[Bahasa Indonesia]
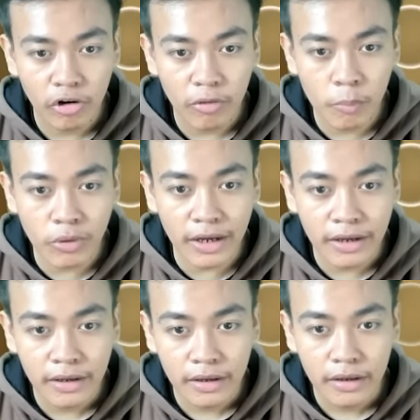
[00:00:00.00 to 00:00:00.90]

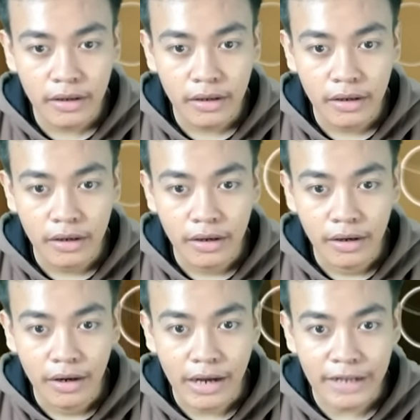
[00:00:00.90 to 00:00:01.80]
Buka.
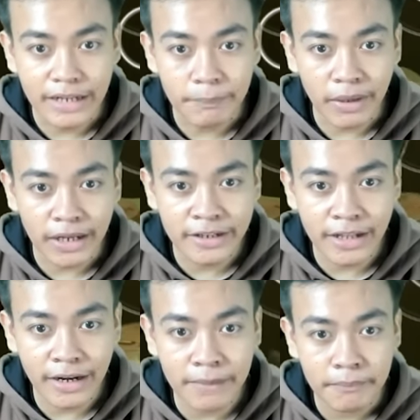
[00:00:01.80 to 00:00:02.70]
Ada apakah di
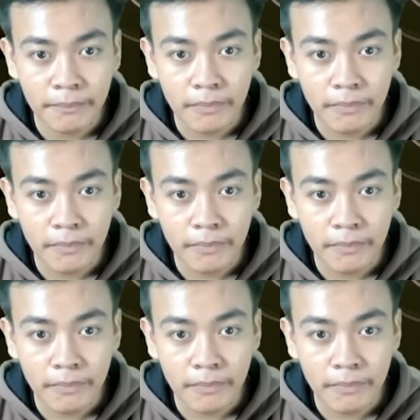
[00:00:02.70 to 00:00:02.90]
dalam?